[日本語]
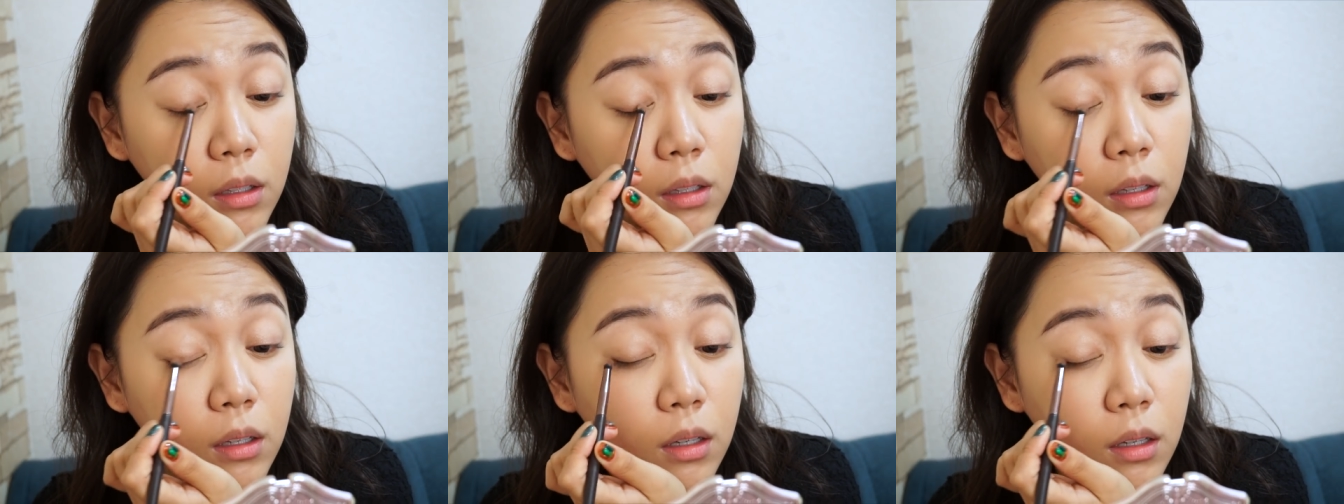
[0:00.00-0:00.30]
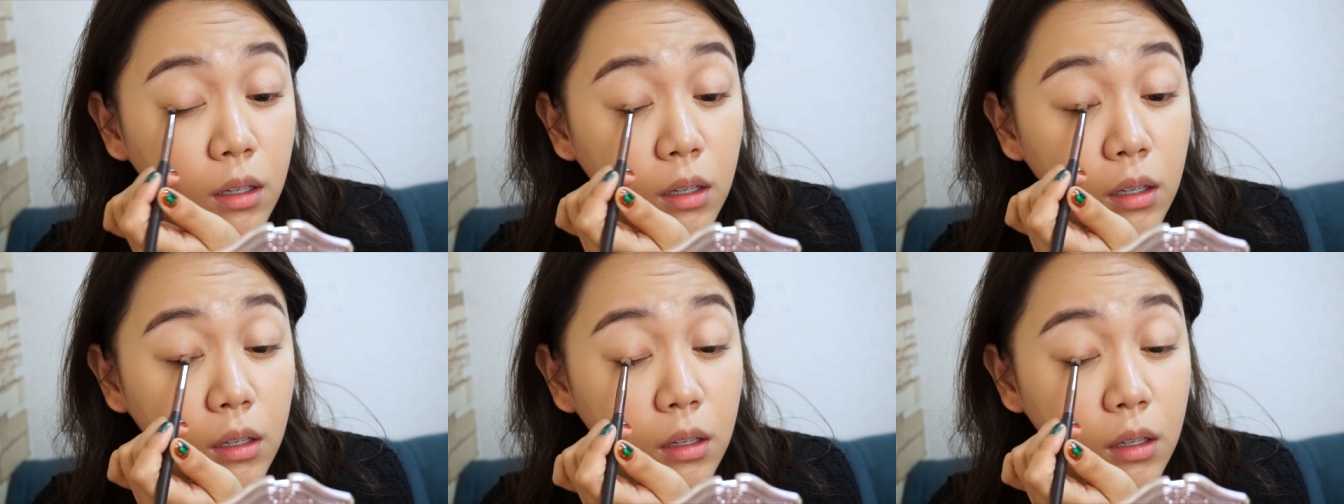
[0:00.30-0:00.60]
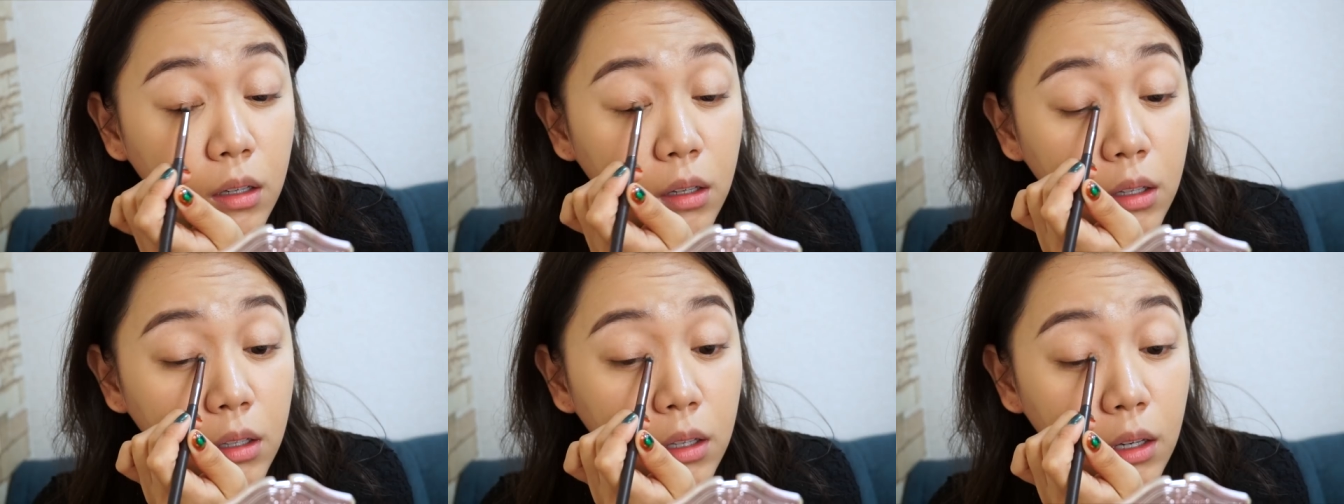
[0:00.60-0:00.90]

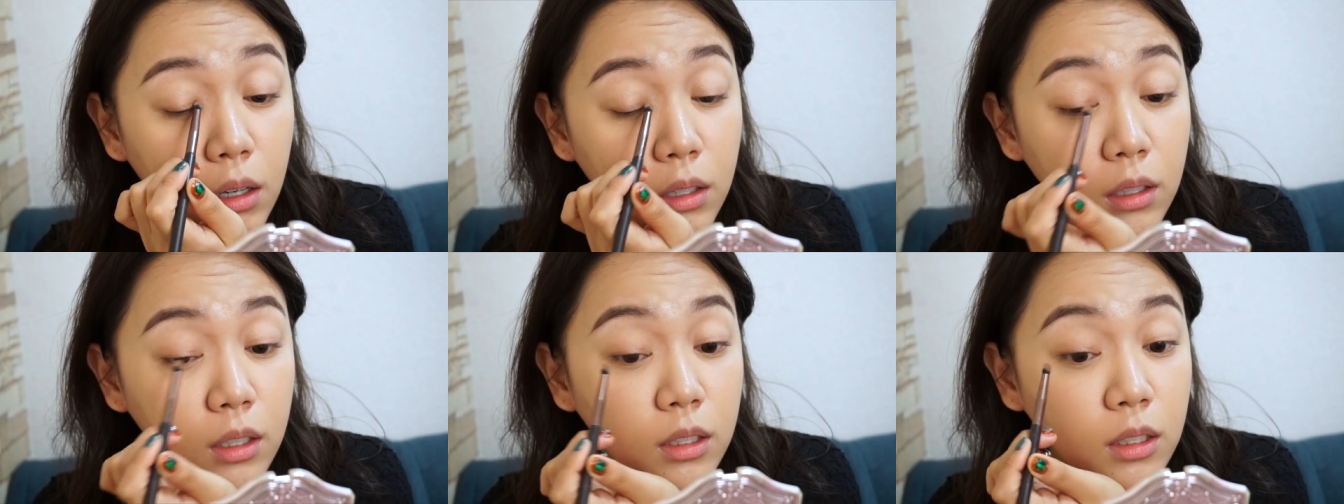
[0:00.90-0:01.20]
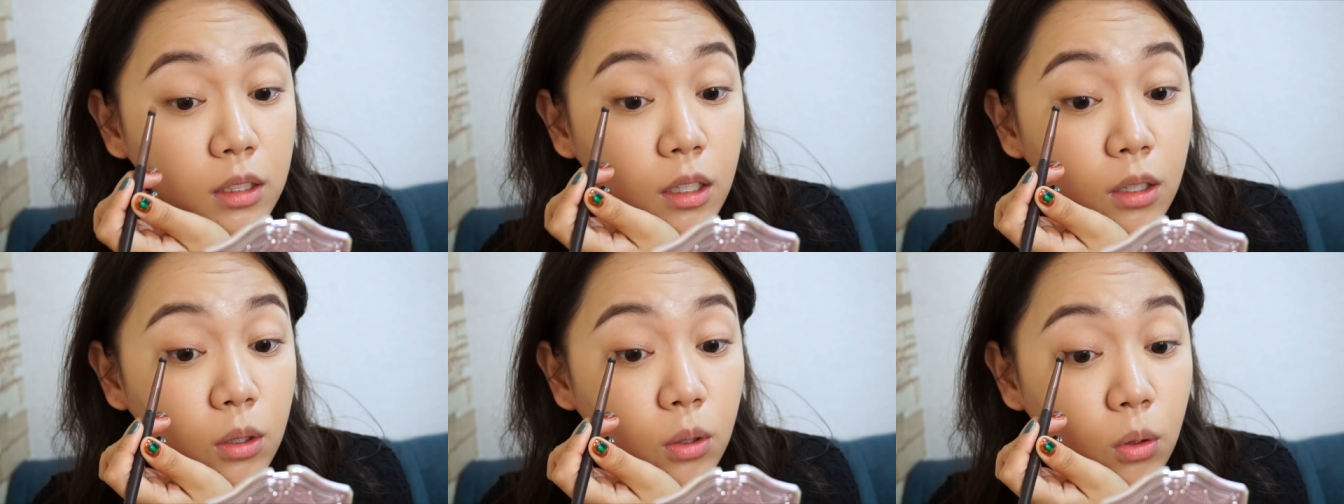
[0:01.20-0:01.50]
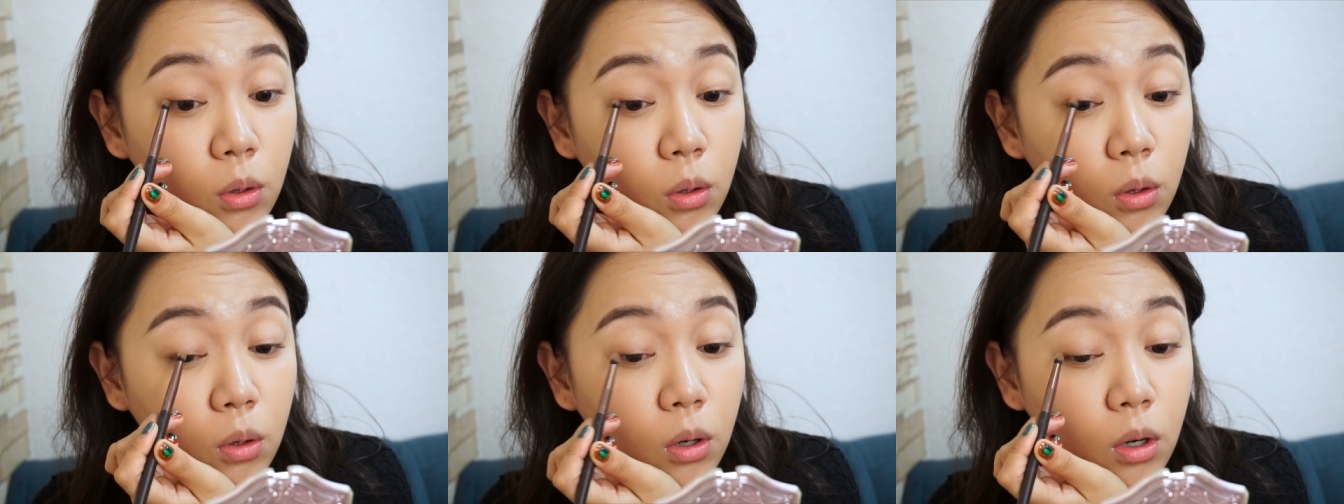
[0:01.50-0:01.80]
ていたんですけ
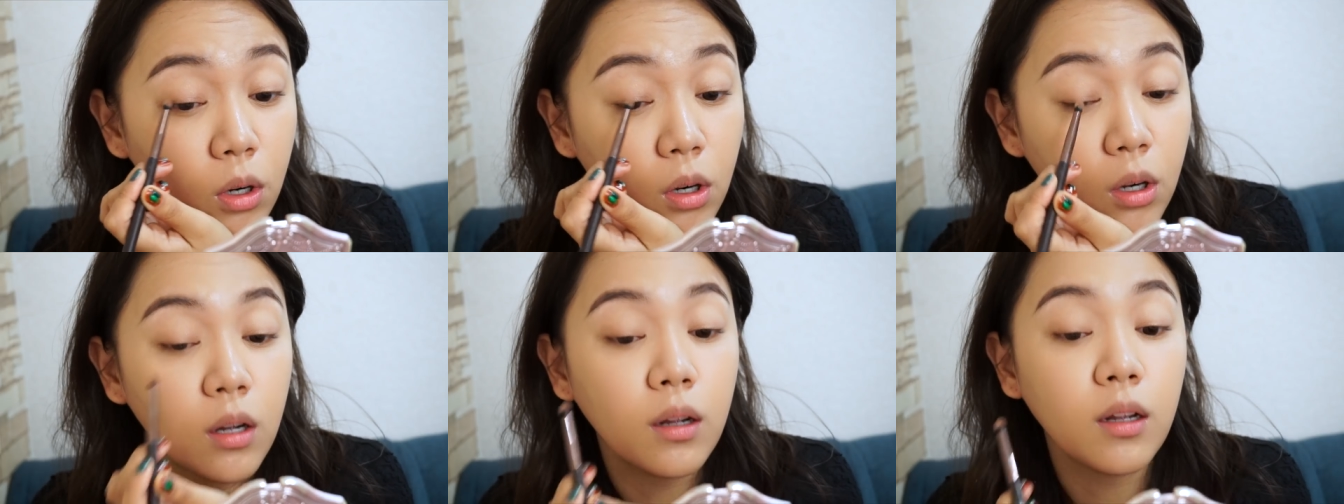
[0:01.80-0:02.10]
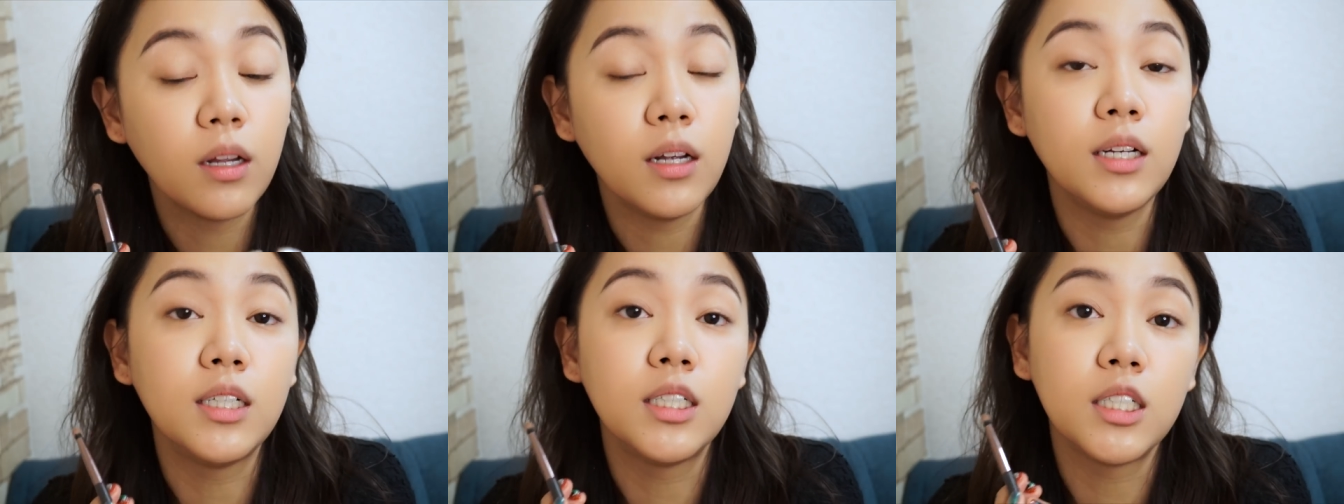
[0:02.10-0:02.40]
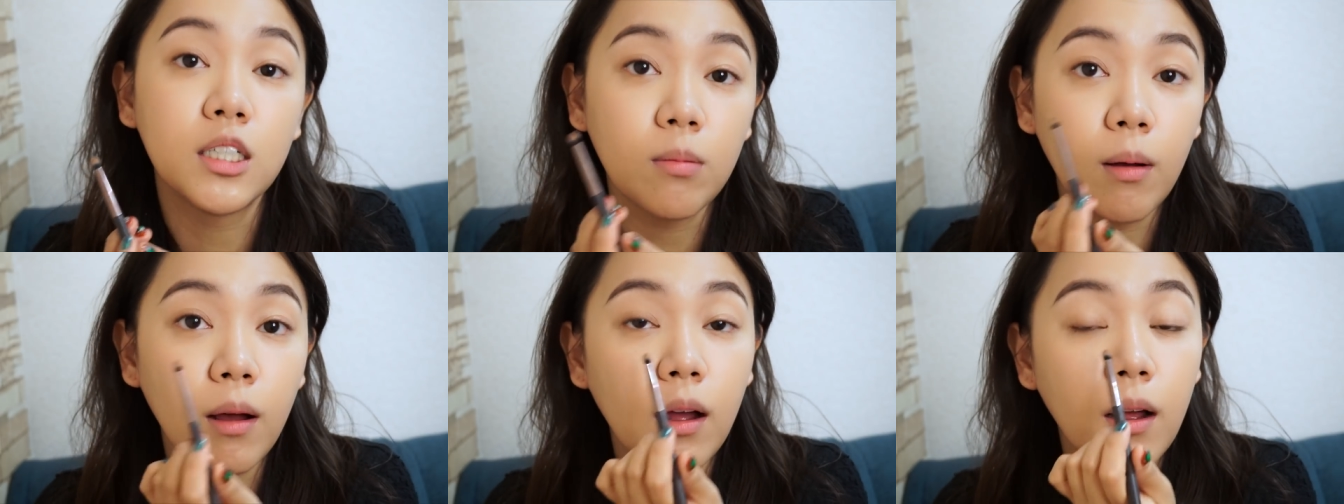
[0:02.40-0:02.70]
ど
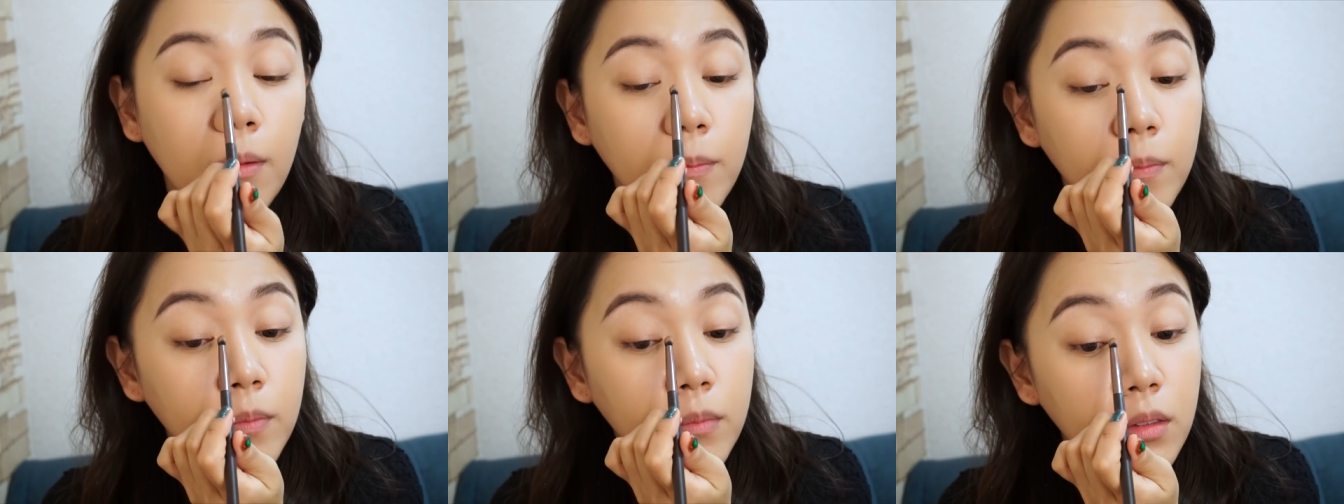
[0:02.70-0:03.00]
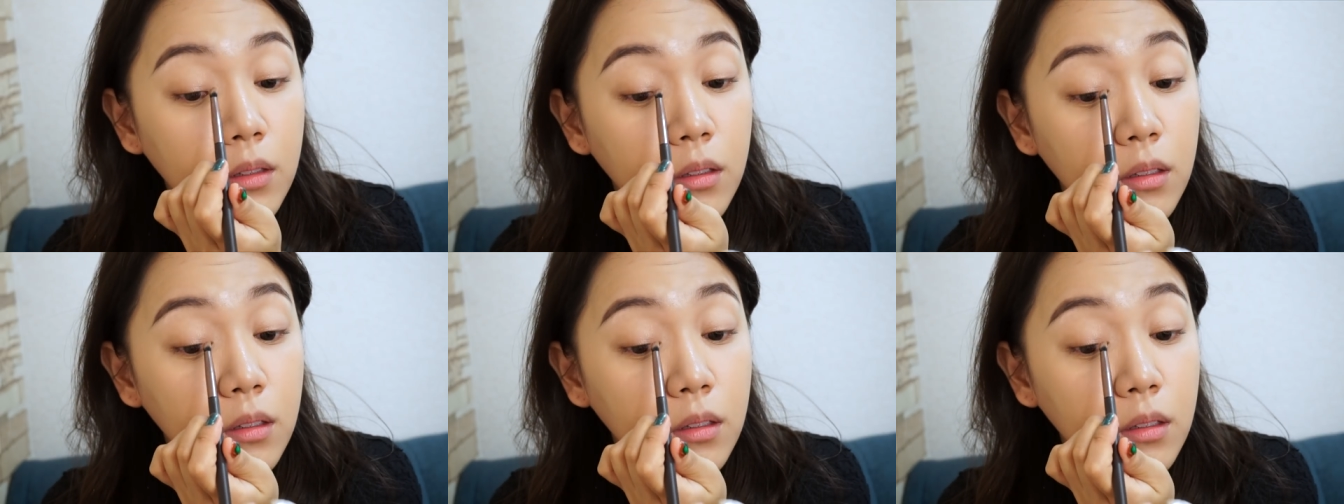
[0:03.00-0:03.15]
一番好